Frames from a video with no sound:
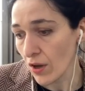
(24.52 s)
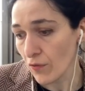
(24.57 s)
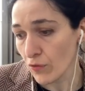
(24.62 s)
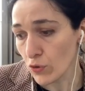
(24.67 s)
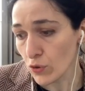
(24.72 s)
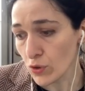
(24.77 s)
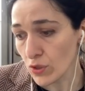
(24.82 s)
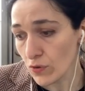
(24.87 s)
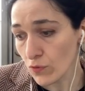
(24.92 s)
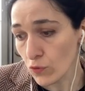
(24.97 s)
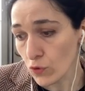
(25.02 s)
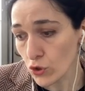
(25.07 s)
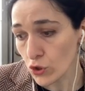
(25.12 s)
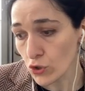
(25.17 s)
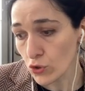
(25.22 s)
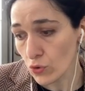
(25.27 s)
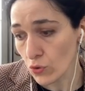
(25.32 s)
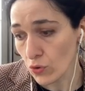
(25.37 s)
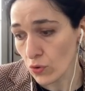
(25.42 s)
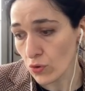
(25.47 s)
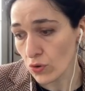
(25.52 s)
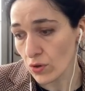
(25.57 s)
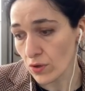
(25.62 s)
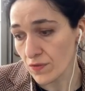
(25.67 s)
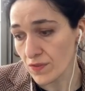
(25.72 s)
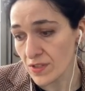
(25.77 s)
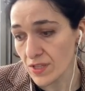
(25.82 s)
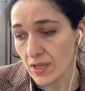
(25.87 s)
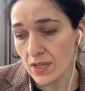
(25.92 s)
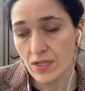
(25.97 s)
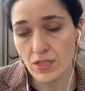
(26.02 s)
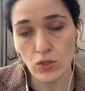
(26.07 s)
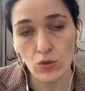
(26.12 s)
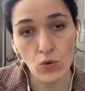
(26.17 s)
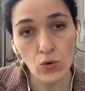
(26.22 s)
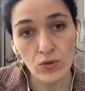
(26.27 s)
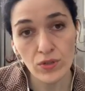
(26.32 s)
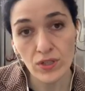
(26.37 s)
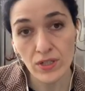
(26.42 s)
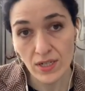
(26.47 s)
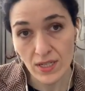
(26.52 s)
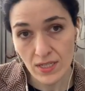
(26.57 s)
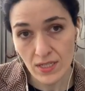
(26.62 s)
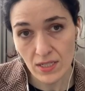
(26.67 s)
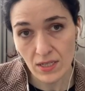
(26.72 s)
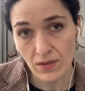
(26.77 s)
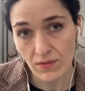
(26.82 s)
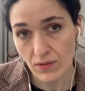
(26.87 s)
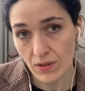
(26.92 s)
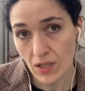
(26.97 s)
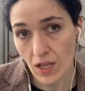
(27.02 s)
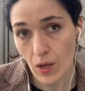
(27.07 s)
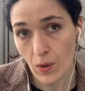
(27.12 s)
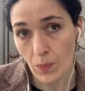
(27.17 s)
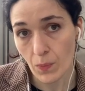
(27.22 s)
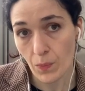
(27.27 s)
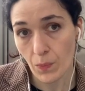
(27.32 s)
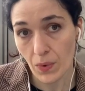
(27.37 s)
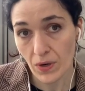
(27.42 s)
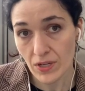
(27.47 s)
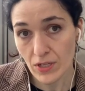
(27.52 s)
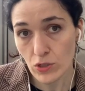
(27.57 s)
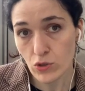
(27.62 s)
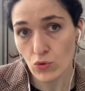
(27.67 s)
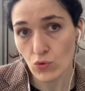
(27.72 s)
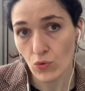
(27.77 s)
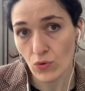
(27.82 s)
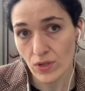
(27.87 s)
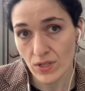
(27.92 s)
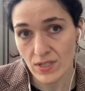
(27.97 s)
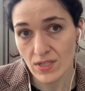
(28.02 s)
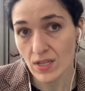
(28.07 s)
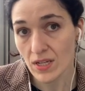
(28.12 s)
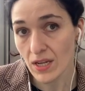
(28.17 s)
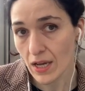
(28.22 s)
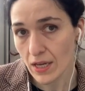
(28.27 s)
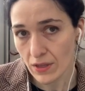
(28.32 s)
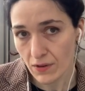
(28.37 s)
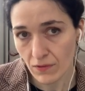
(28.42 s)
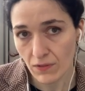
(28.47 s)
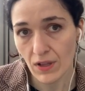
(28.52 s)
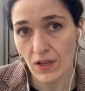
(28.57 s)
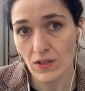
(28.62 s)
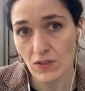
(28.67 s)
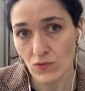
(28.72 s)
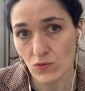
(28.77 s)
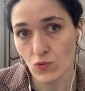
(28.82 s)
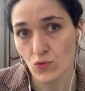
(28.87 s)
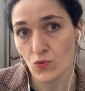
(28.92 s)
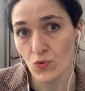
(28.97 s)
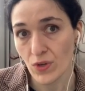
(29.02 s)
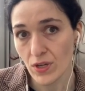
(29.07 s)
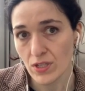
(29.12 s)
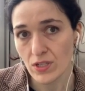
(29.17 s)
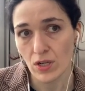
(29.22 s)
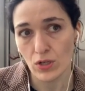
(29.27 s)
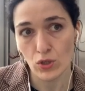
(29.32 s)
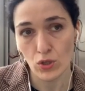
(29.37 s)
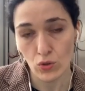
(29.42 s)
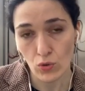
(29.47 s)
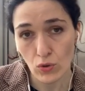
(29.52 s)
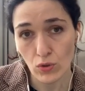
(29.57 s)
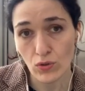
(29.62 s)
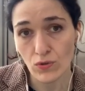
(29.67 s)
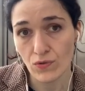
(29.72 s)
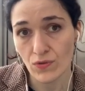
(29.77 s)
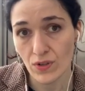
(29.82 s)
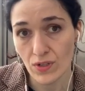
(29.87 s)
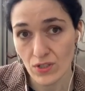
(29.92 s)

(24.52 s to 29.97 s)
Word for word: Ввиду того, что все эти годы Россия вела политику «разделяй и властвуй», у этих народов,